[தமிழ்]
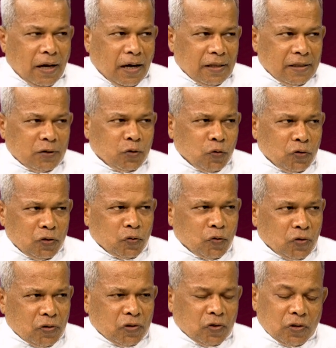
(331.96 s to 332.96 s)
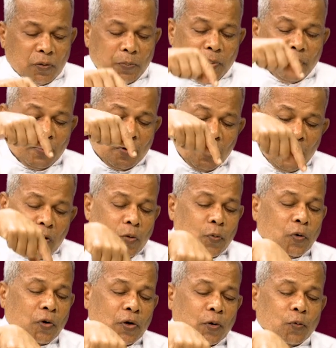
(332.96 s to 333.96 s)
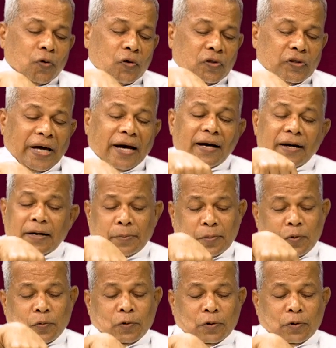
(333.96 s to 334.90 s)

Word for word: அதை சுற்றி சுற்றிச்சு இப்போ ஒரு ஒரு தங்கம்